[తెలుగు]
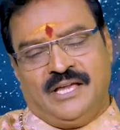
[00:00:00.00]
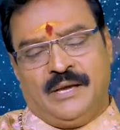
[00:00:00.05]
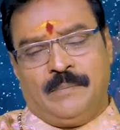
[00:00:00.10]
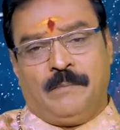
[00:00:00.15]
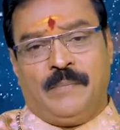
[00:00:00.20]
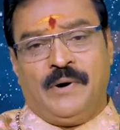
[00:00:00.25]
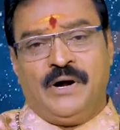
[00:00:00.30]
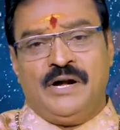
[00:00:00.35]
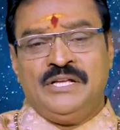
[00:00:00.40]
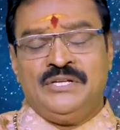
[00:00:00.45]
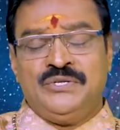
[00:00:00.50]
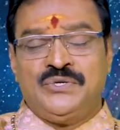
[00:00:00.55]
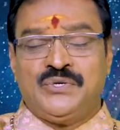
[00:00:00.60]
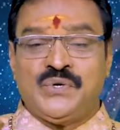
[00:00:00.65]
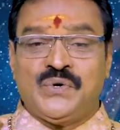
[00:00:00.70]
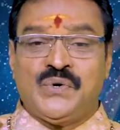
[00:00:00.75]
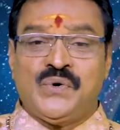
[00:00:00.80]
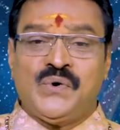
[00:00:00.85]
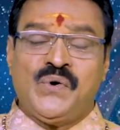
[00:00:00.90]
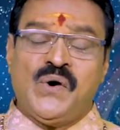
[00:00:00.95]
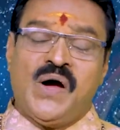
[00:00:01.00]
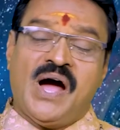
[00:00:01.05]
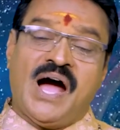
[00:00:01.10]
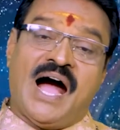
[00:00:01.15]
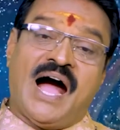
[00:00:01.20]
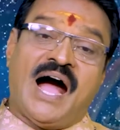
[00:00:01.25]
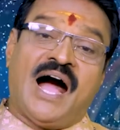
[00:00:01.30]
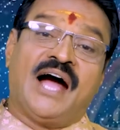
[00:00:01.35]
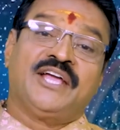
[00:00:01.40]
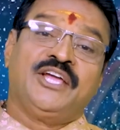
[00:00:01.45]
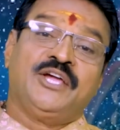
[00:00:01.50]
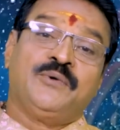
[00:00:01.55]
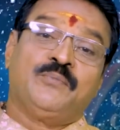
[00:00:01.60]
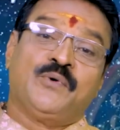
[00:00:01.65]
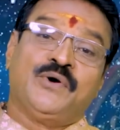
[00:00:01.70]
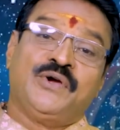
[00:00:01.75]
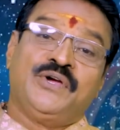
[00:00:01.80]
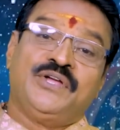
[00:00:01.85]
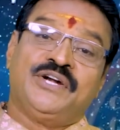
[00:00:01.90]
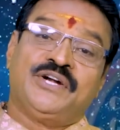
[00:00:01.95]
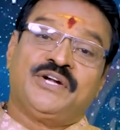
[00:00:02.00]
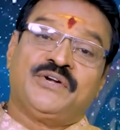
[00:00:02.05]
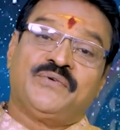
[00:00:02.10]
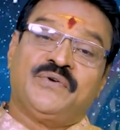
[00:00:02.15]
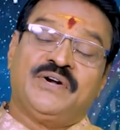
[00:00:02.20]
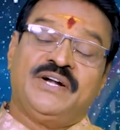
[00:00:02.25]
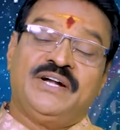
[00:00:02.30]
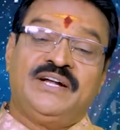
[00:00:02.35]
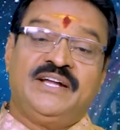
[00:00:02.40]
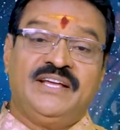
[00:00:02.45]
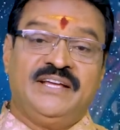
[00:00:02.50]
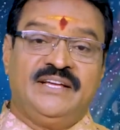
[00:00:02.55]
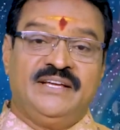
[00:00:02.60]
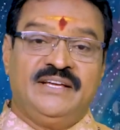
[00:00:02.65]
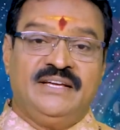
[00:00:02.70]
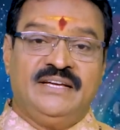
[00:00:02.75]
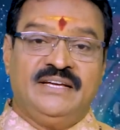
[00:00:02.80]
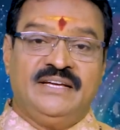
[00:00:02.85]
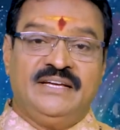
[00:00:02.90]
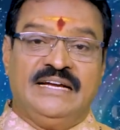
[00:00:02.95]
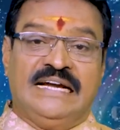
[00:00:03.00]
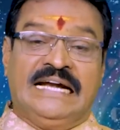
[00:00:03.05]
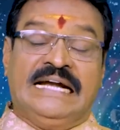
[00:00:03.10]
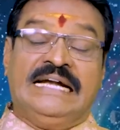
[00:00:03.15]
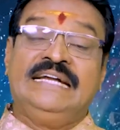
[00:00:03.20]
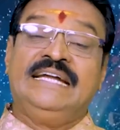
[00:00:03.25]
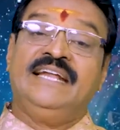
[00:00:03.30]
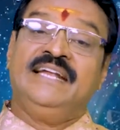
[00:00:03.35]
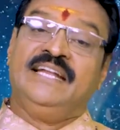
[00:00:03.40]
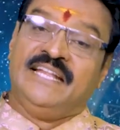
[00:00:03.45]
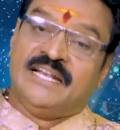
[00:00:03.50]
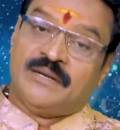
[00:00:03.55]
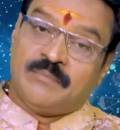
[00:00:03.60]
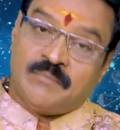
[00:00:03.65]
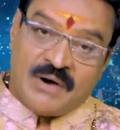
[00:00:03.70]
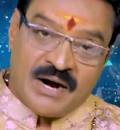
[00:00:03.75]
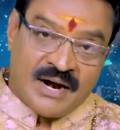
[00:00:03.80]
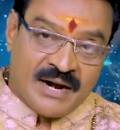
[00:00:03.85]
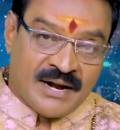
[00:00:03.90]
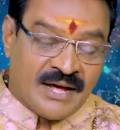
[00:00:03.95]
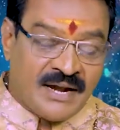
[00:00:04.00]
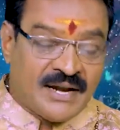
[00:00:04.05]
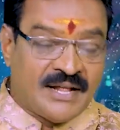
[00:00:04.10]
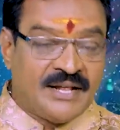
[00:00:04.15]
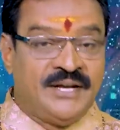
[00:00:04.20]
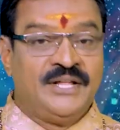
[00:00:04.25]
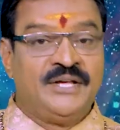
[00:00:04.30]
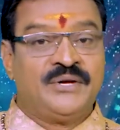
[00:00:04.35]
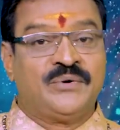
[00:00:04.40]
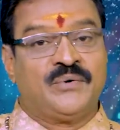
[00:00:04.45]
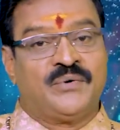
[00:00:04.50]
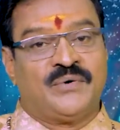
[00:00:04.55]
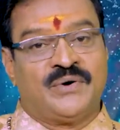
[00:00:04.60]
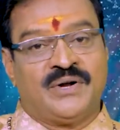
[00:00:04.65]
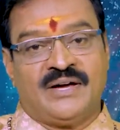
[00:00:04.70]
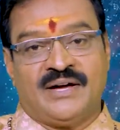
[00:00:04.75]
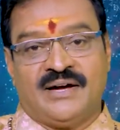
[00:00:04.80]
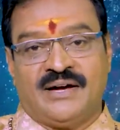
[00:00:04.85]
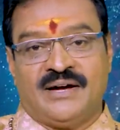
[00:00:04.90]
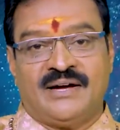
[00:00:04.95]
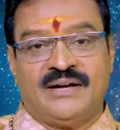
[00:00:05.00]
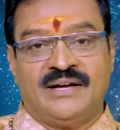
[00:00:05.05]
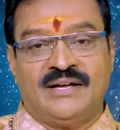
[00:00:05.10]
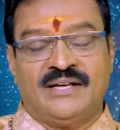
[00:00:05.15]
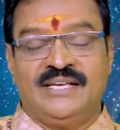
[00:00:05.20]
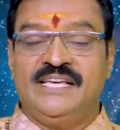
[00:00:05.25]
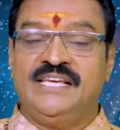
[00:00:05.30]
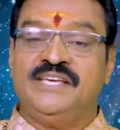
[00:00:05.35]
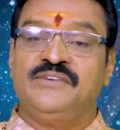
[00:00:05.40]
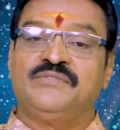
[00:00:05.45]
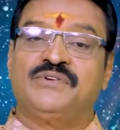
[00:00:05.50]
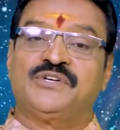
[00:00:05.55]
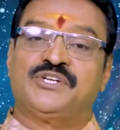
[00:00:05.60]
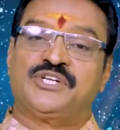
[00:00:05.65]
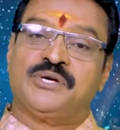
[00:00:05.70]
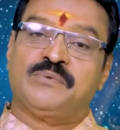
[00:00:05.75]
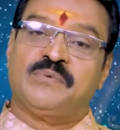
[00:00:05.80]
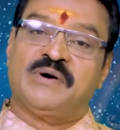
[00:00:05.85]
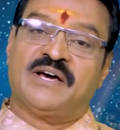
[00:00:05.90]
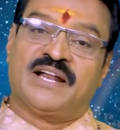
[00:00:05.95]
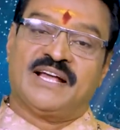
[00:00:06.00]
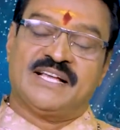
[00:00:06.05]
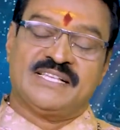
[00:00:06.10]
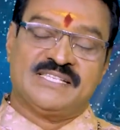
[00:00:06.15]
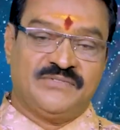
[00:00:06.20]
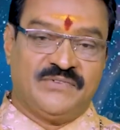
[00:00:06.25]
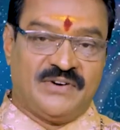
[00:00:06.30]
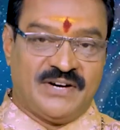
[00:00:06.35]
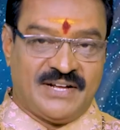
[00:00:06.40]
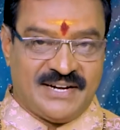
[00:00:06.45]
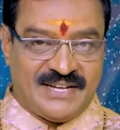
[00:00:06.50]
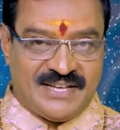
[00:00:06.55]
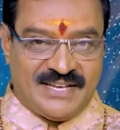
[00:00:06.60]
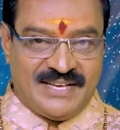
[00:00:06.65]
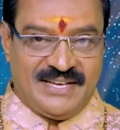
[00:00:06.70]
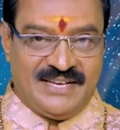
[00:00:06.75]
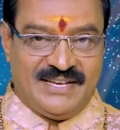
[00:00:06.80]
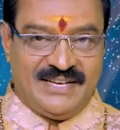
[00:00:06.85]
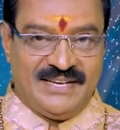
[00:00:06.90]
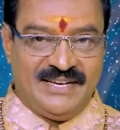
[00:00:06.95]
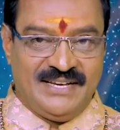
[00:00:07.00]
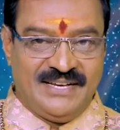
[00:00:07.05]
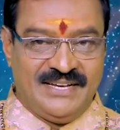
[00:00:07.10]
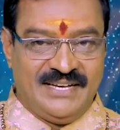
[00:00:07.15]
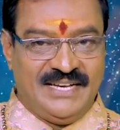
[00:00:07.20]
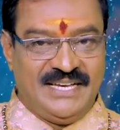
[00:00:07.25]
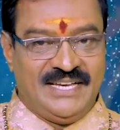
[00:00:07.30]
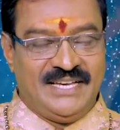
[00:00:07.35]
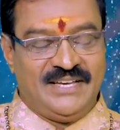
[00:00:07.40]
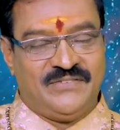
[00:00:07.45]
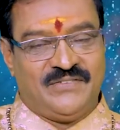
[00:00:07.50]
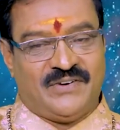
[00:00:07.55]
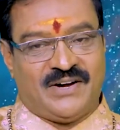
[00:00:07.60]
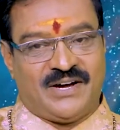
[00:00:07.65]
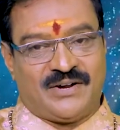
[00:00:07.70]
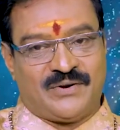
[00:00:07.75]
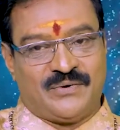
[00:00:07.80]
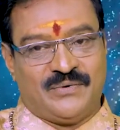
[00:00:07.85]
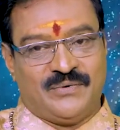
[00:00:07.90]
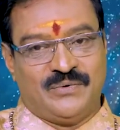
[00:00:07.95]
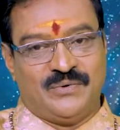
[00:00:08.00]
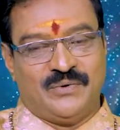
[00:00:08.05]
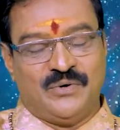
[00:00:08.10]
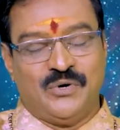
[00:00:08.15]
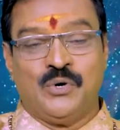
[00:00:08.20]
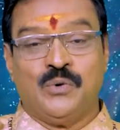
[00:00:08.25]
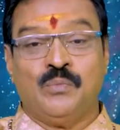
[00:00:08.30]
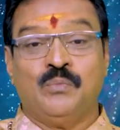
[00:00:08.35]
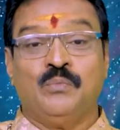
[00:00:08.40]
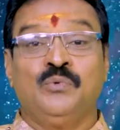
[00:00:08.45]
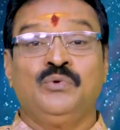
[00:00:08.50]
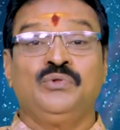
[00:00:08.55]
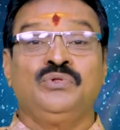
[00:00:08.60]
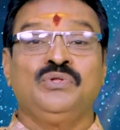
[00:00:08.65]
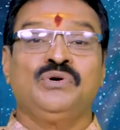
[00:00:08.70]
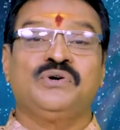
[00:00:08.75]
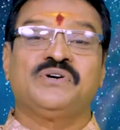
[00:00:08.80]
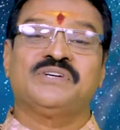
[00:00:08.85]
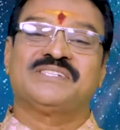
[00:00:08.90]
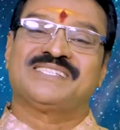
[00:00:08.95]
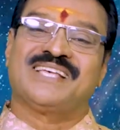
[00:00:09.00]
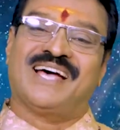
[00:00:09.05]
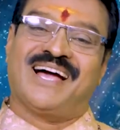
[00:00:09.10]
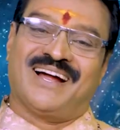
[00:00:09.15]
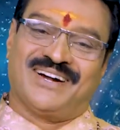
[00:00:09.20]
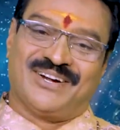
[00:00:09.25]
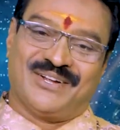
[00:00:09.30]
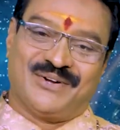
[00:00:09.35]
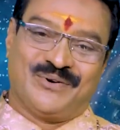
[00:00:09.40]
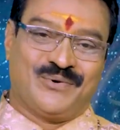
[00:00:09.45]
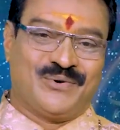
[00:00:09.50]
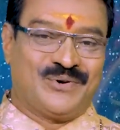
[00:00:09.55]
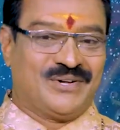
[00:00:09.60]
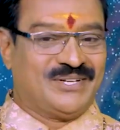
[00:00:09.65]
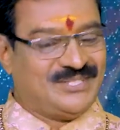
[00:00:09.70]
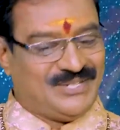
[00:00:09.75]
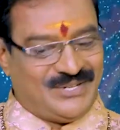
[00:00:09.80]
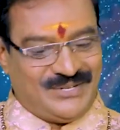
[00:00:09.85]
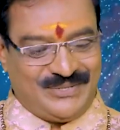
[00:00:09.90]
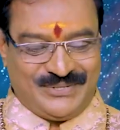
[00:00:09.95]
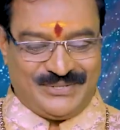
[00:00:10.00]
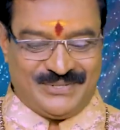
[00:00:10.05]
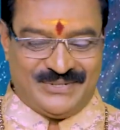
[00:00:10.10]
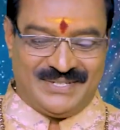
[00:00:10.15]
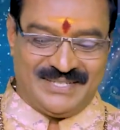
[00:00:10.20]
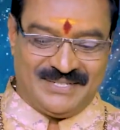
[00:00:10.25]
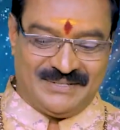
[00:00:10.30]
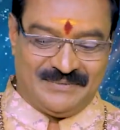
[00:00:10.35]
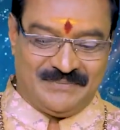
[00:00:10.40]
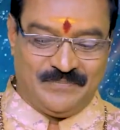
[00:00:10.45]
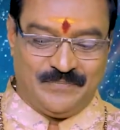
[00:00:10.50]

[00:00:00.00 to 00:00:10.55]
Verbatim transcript: ఎప్పటి నుంచో ఆగిపోయినటువంటి ఇంటి నిర్మాణాలన్నీ కూడా ఈ వృషభ రాశి వారికి ఈ వారం ముందుకు సాగడం కూడా జరుగుతుంది